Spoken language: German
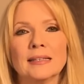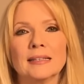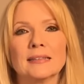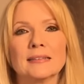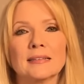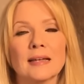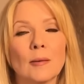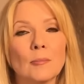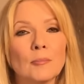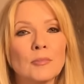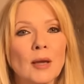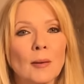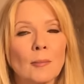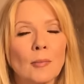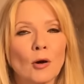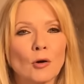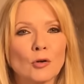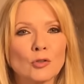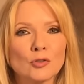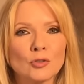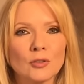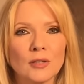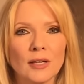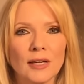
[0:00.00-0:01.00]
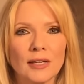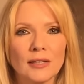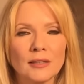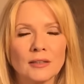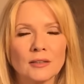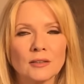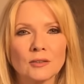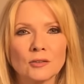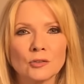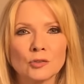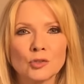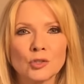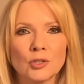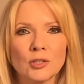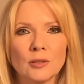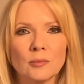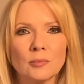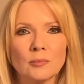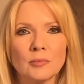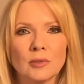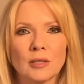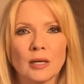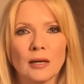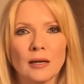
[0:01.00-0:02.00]
Jetzt haben mir aber auch schon einige
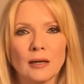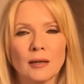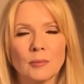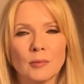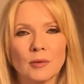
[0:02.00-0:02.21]
geschrieben, ja,